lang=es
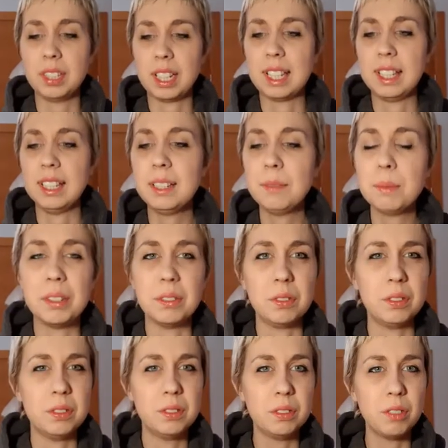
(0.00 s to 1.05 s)
de gente, pero
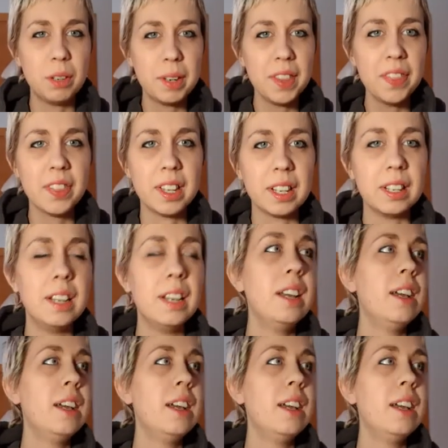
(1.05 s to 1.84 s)
no, avanzan.